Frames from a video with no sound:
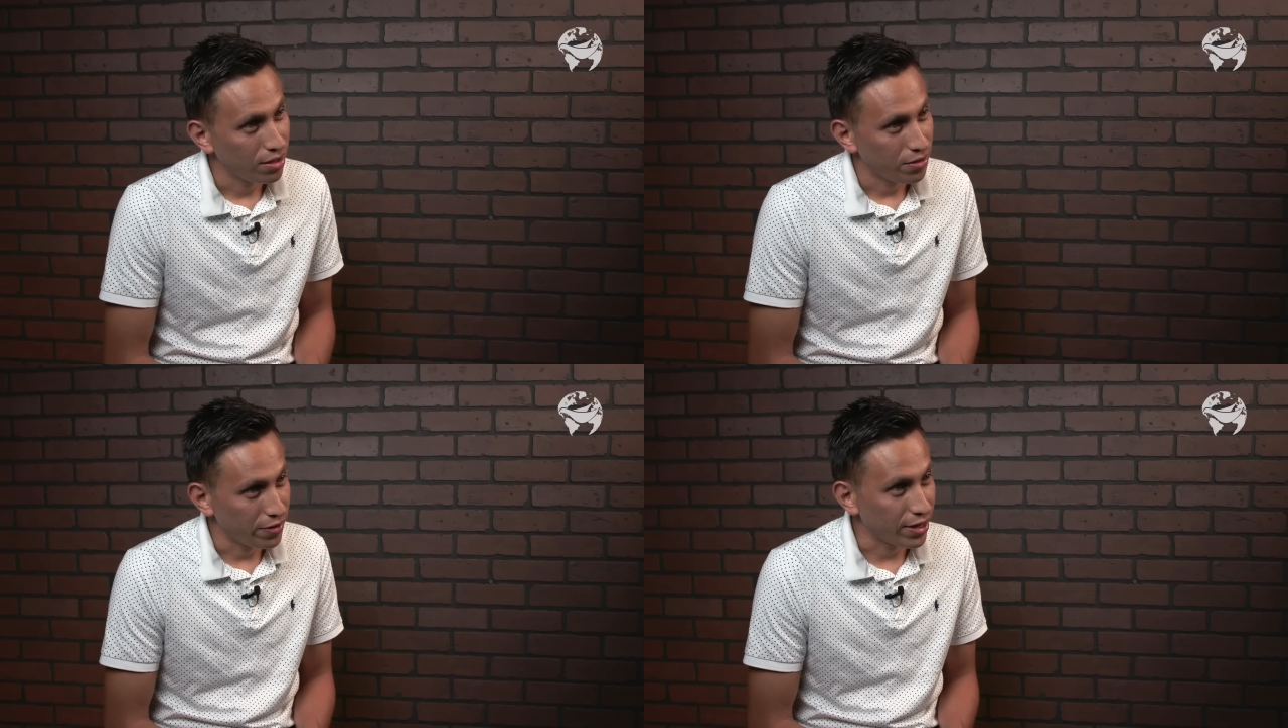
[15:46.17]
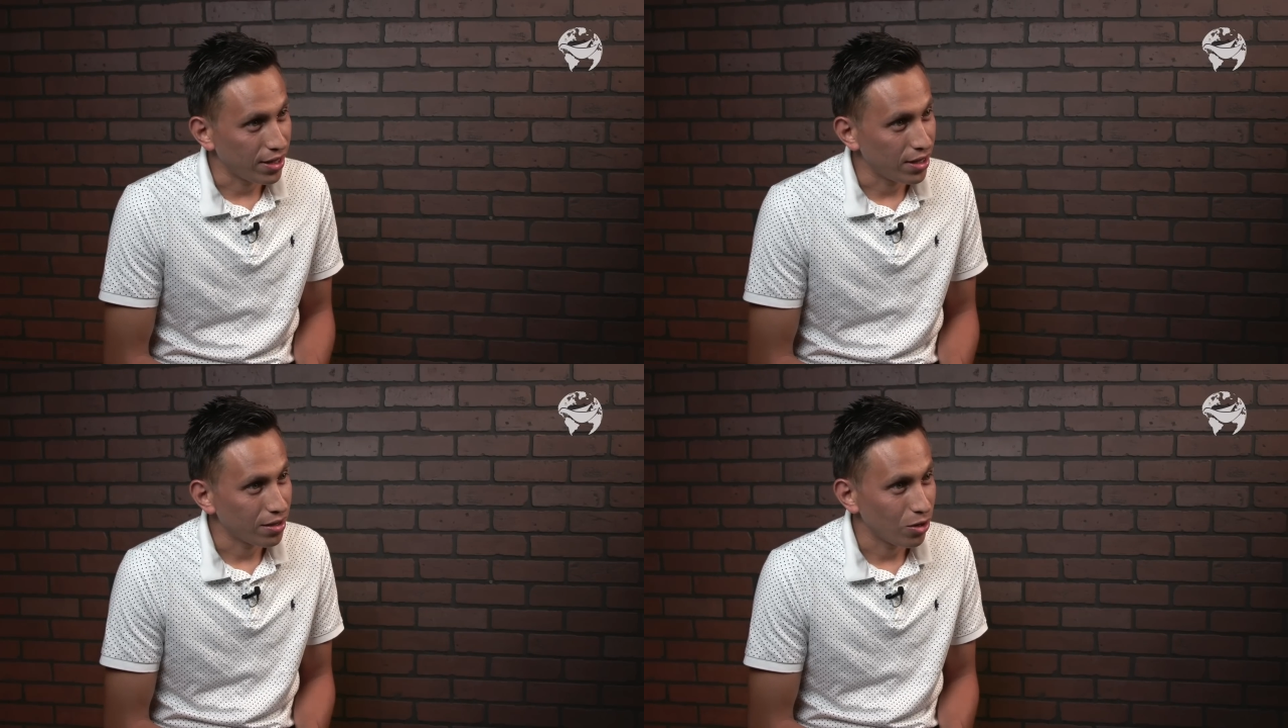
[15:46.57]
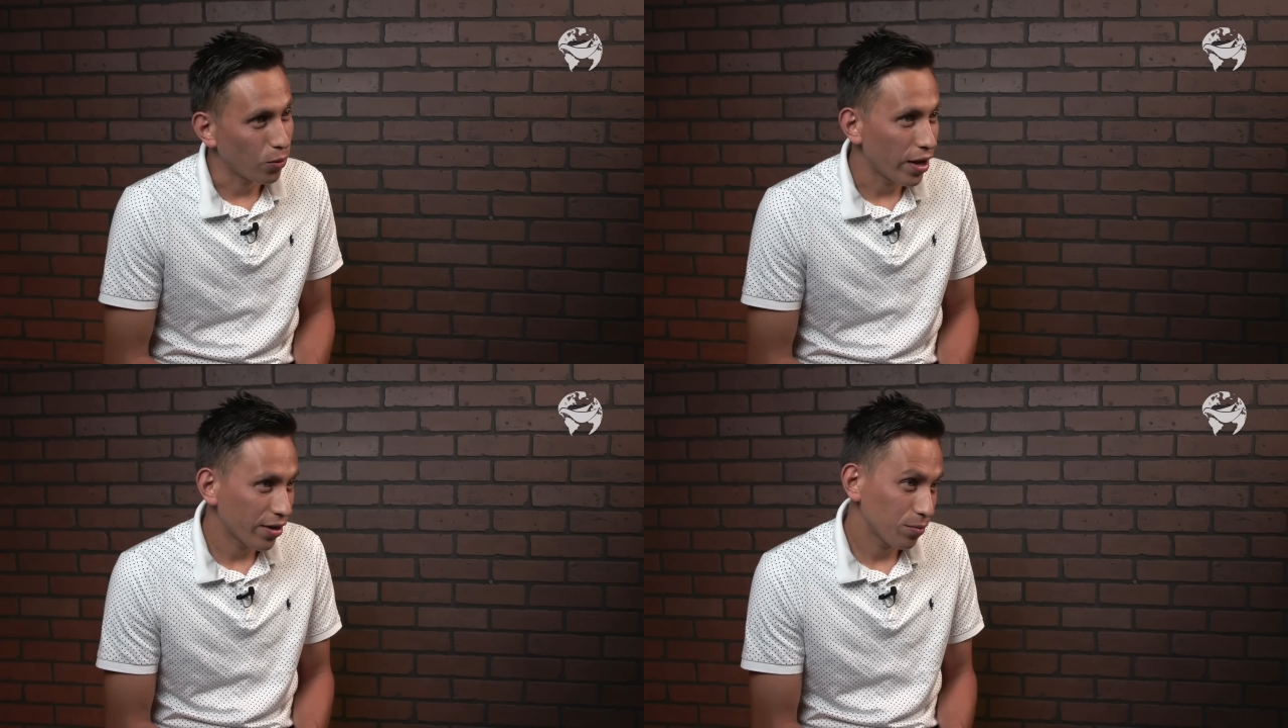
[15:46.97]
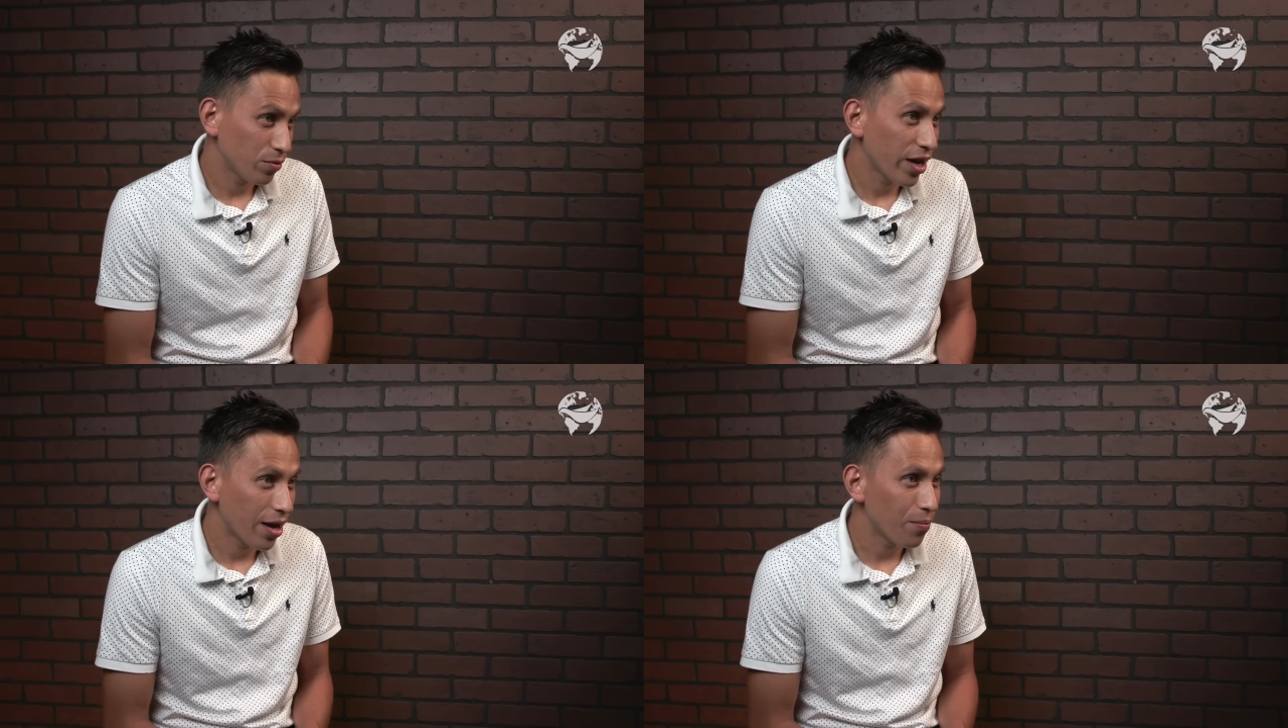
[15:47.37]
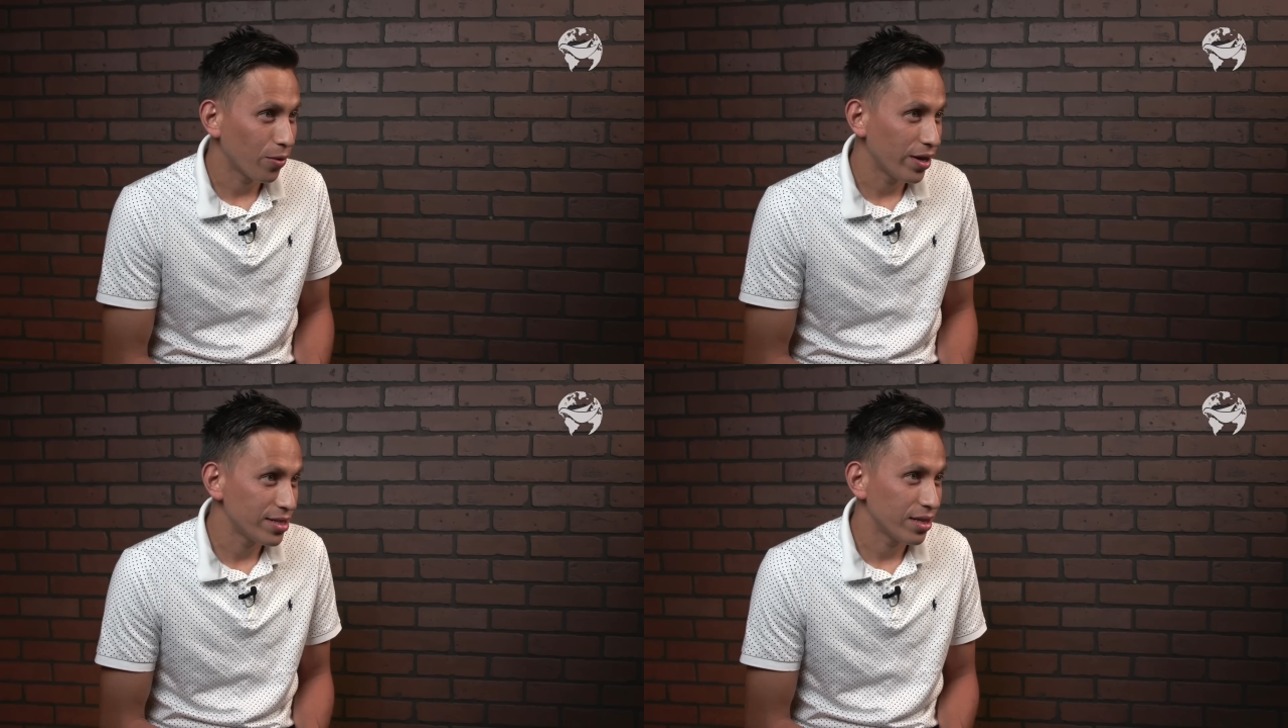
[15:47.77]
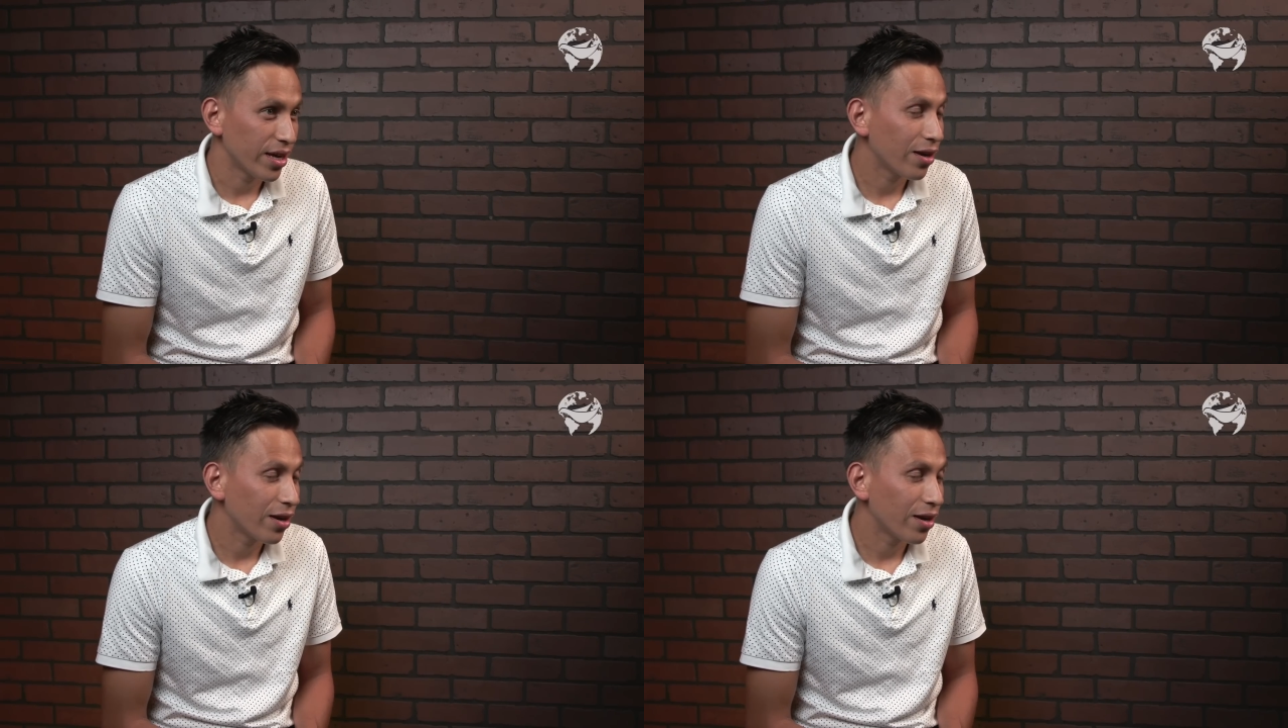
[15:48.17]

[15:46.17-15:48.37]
¿verdad? Lo voy a dar un ejemplo ese.